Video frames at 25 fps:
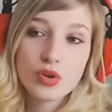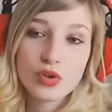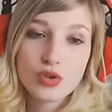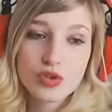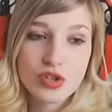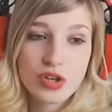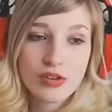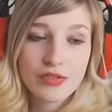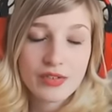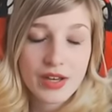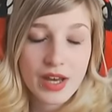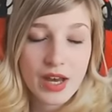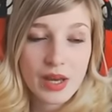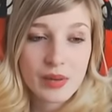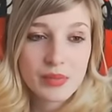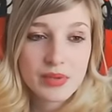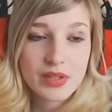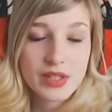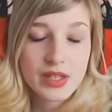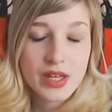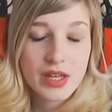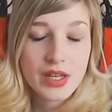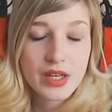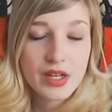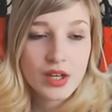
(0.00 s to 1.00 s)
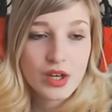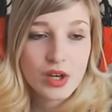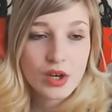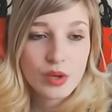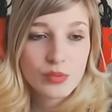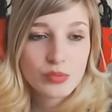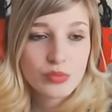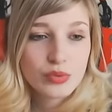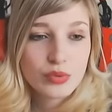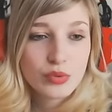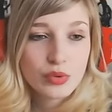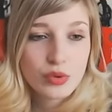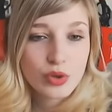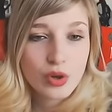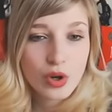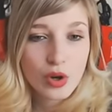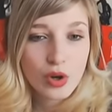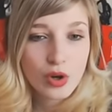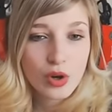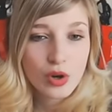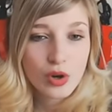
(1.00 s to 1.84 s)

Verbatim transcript: je l'avais rhabillée pour,